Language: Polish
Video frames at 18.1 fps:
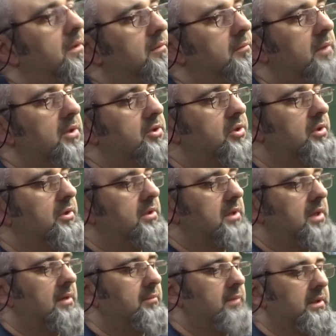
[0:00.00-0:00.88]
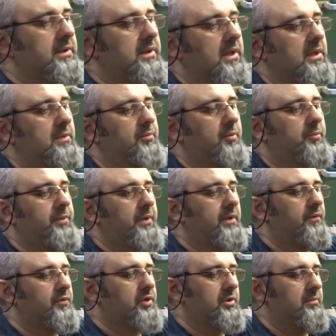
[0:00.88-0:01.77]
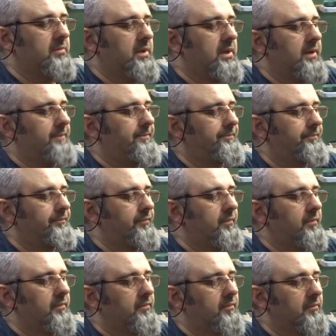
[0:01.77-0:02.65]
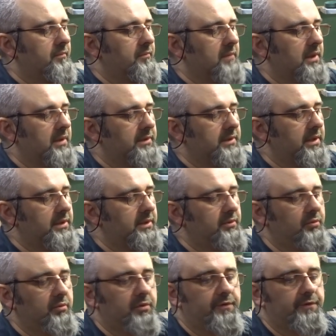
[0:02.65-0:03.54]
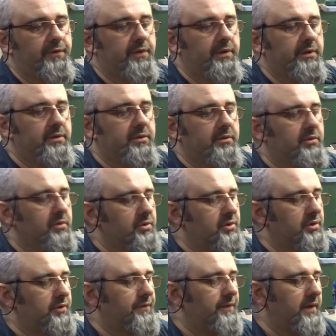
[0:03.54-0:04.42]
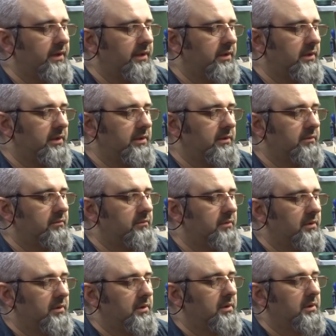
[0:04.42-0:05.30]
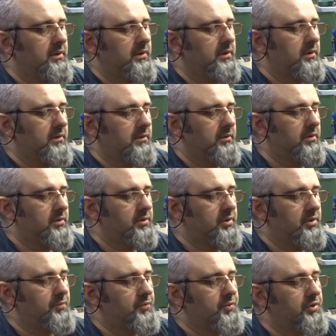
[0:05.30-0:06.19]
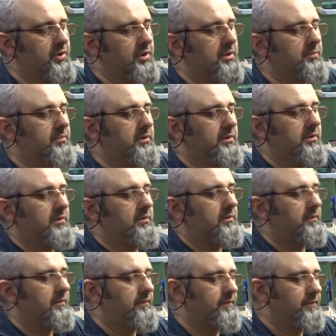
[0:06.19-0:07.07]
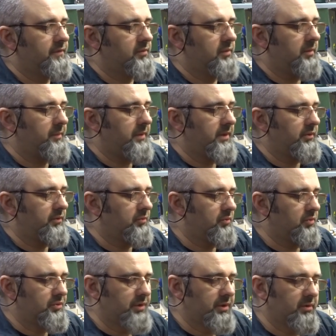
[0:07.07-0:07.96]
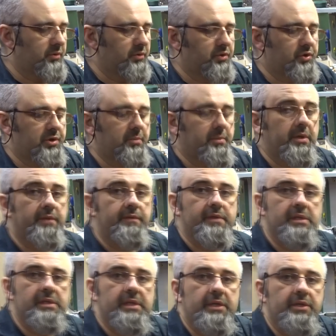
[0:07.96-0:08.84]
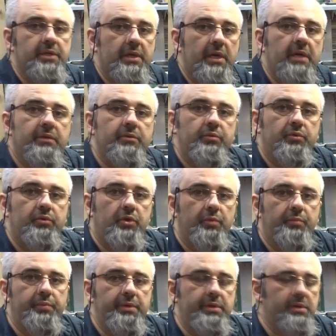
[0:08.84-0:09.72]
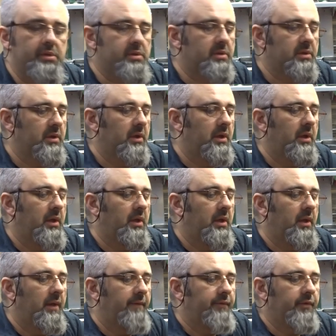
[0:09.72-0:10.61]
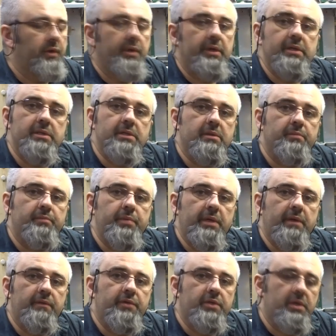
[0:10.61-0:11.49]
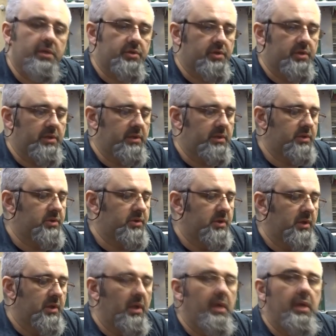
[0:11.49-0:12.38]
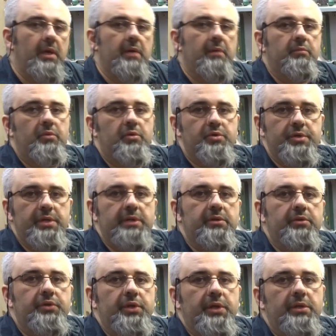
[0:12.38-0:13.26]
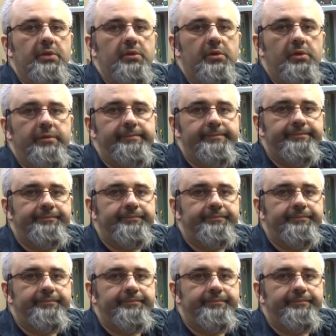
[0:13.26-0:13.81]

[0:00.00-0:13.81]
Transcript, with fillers: maszynka ma tak, po pierwsze ma taki uchwyt, dosyć fajny, dosyć przyjemny w złapaniu. Można go trzymać w zasadzie jak długopis. To jest pierwsza rzecz. Można do tego